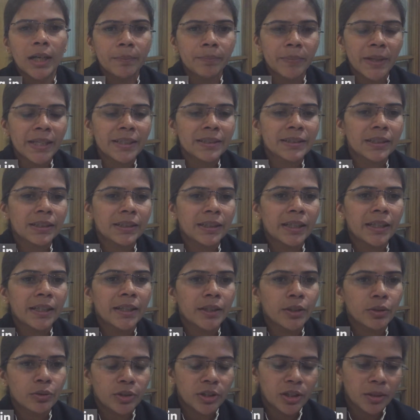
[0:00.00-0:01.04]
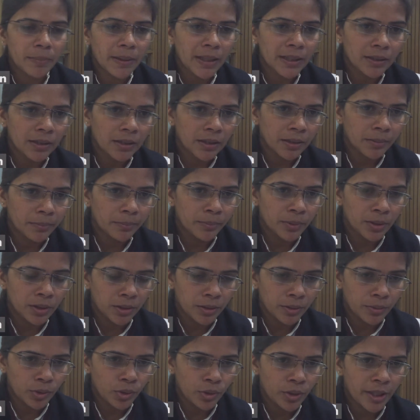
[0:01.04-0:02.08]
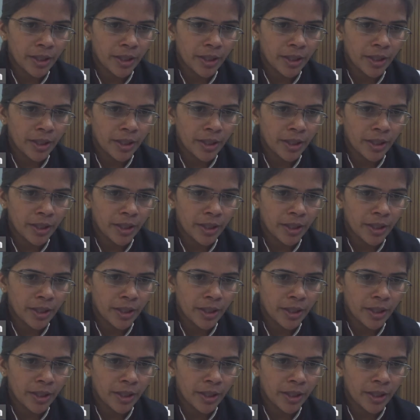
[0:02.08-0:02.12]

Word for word: आप देख सकते हैं कि उसके बाद जो